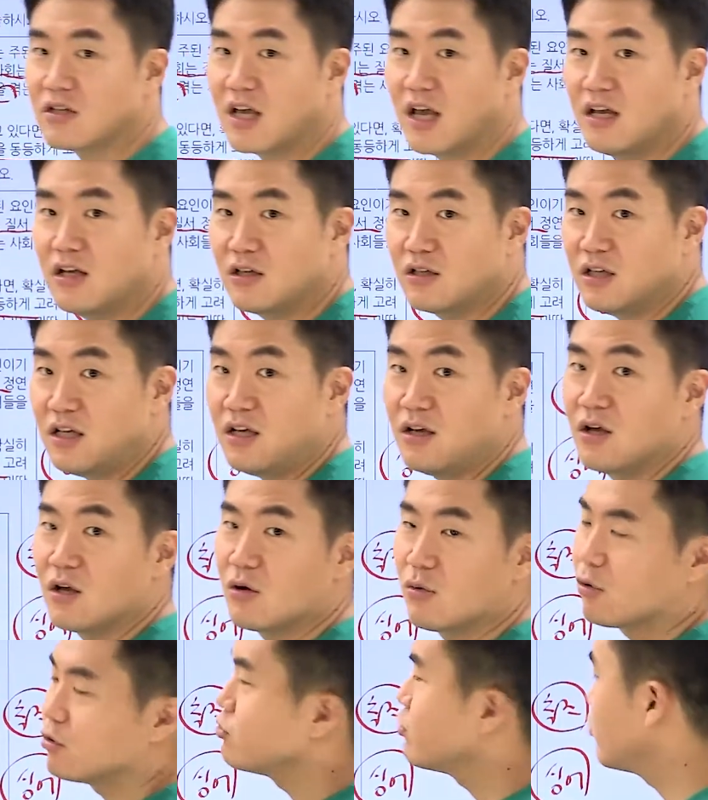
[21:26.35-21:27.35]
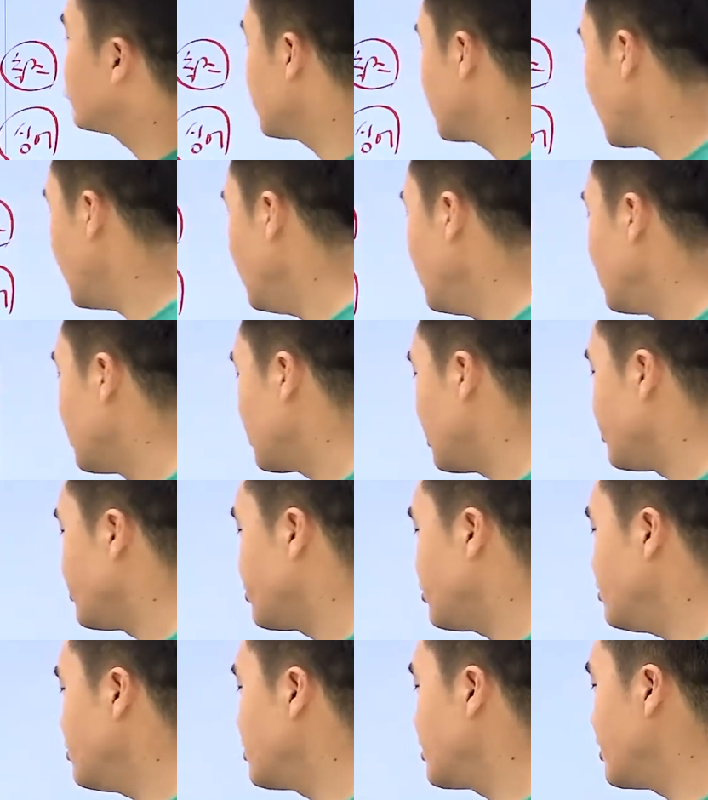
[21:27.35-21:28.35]
개인이 원조의 주체가 될
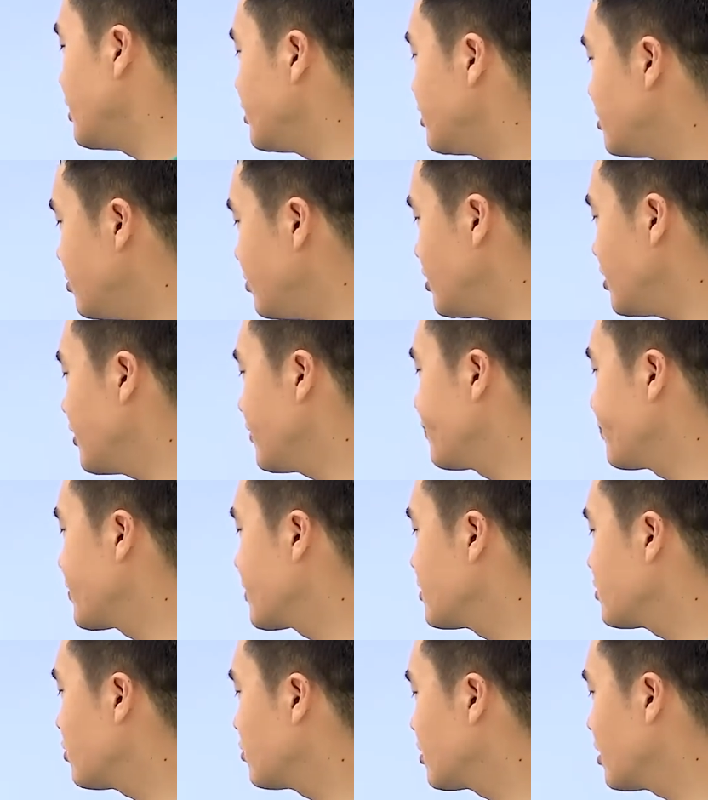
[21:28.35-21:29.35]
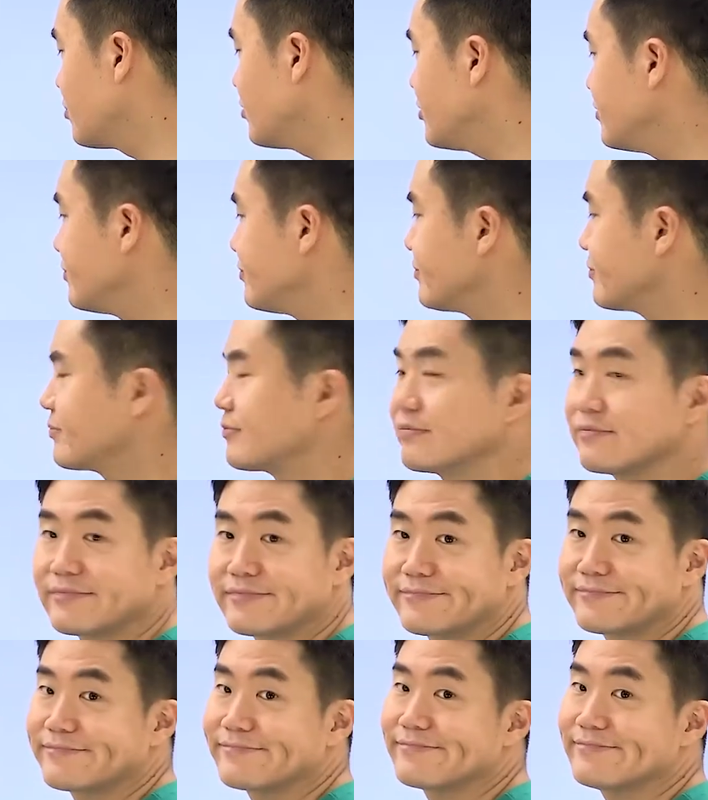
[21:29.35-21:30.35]
수 있습니다. 정답은
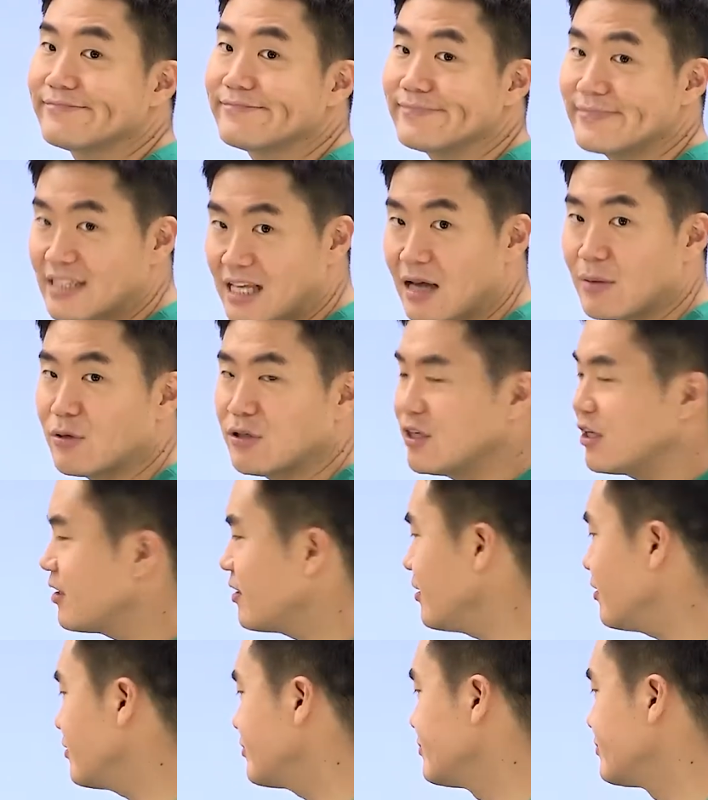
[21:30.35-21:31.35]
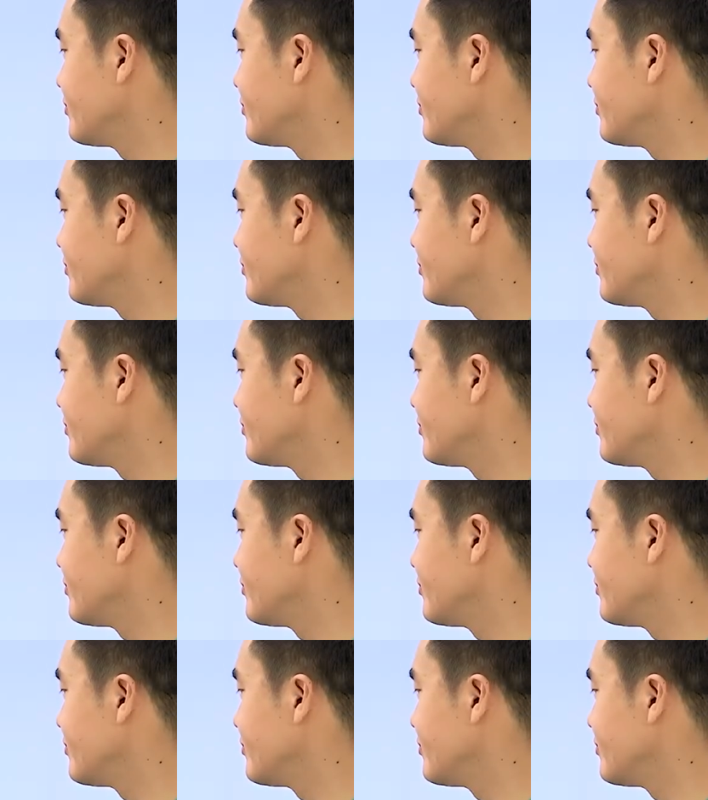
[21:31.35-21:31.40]
4번이겠네요.